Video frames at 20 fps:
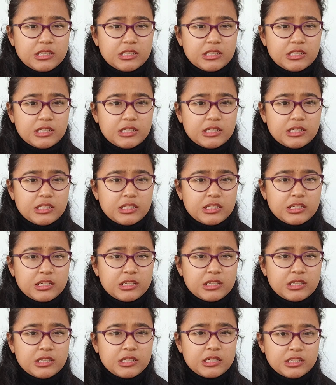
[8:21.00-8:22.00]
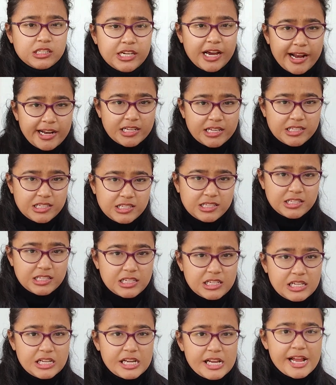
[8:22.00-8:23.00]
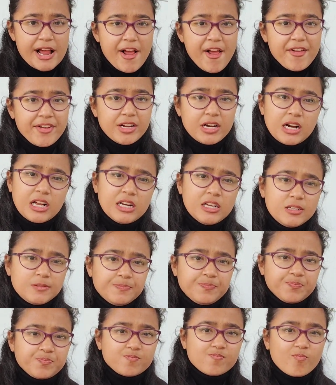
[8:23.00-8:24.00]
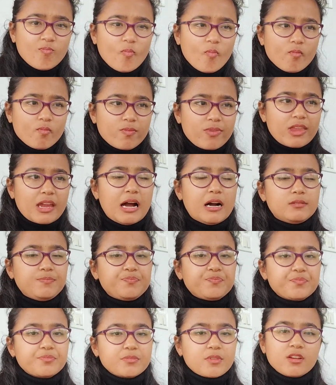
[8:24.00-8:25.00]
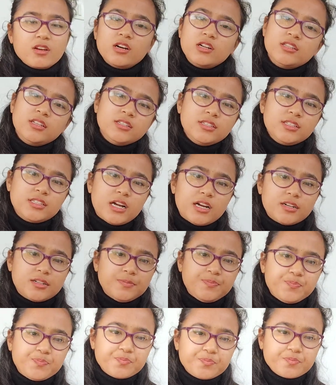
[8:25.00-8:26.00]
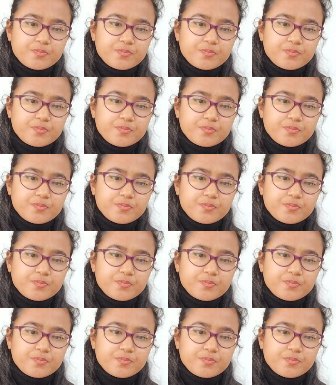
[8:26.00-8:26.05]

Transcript: फॉर टुडे चैलेंज है ना करते ब्लैक फूड